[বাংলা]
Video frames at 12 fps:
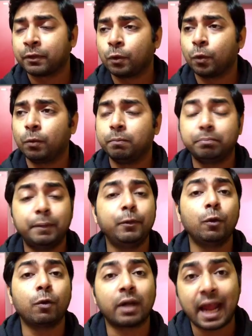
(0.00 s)
তো
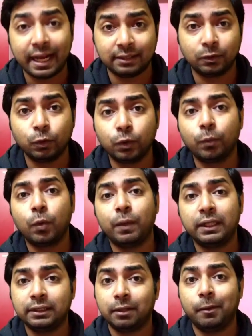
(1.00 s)
বিভিন্ন রাইটস উত্তম
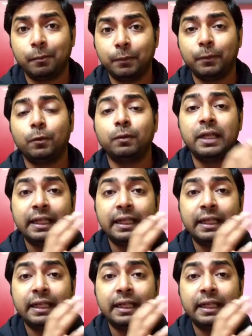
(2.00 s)
কুমারের সিনেমার বিভিন্ন